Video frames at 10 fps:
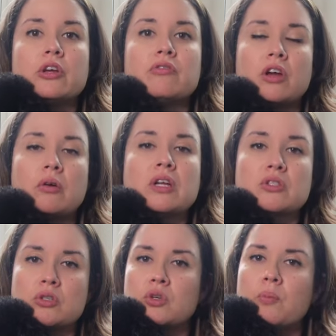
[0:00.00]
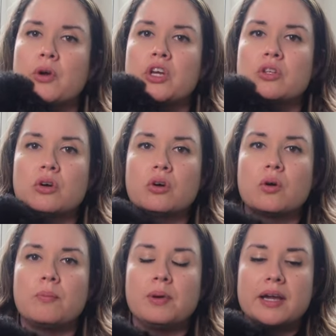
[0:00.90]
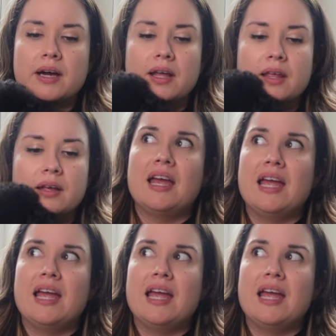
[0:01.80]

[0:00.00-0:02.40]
y fue una situación un poquito complicada.